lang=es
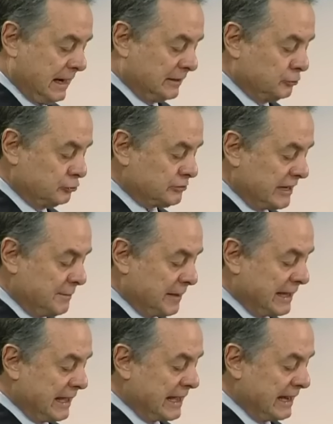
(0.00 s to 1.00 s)
la industria
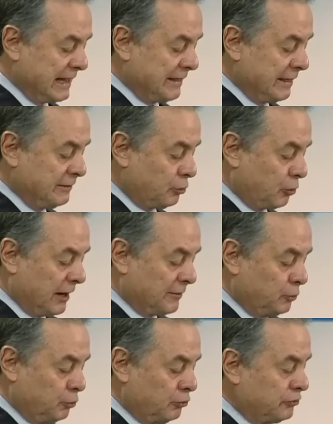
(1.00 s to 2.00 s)
mexicana de
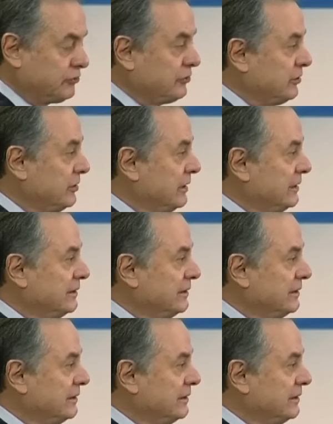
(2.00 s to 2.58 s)
hidrocarburos